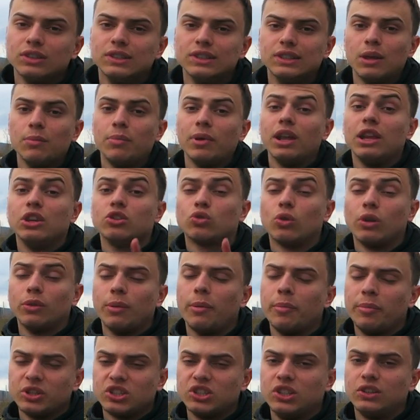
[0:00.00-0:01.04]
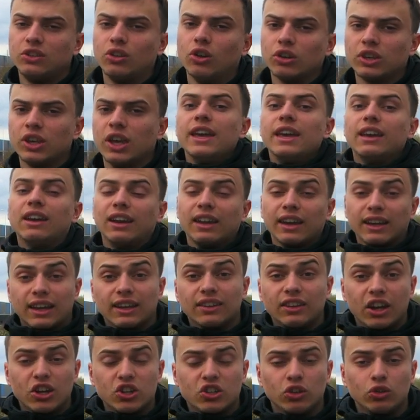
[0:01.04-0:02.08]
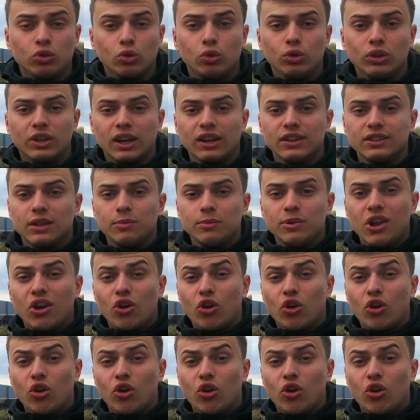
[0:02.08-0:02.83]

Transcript: N'hésitez pas à aller joindre ma page TikTok et à aller regarder la chaîne de Lucas, les amis.